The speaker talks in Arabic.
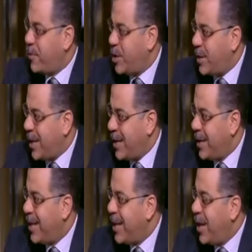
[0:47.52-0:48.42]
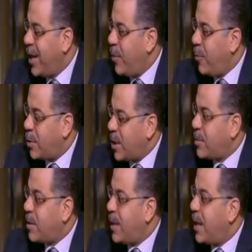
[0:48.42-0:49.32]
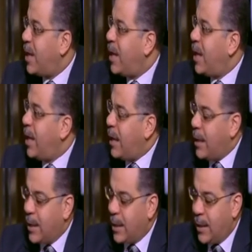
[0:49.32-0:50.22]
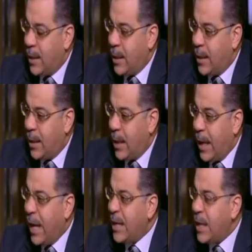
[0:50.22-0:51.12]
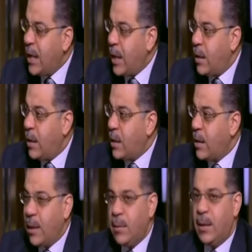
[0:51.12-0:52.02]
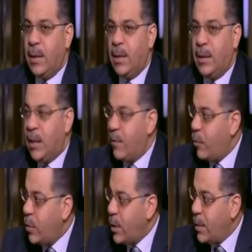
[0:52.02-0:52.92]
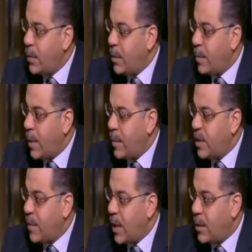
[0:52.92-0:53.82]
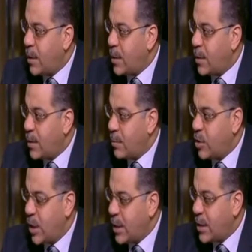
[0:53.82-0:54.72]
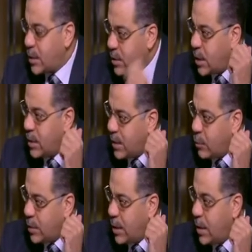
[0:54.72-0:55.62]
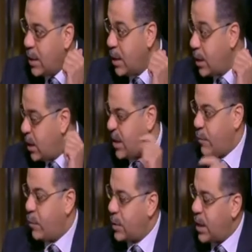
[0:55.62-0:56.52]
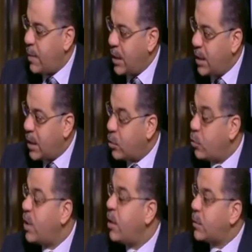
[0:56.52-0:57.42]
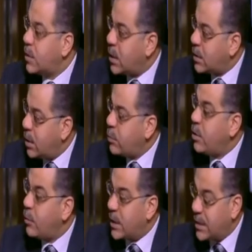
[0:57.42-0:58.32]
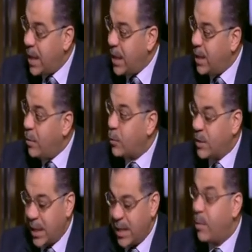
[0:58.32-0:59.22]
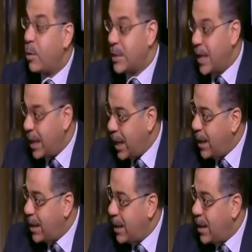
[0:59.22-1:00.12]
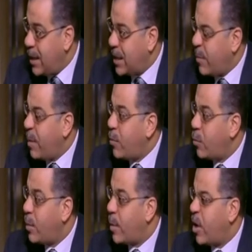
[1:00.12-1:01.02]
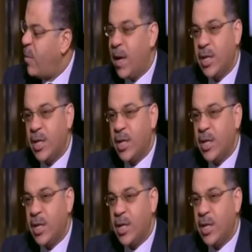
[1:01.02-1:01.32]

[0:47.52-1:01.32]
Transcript: في شر... يعني مرتبطه بيها. أه حاجه تانية احنا النهارده التليفون بقى بالنسبه لحضرتك مش اداه اتصال صوتي التليفون ده بريد الكتروني واتصال صوتي ورسائل واستخدام لوسائل نقل تمام وبرامج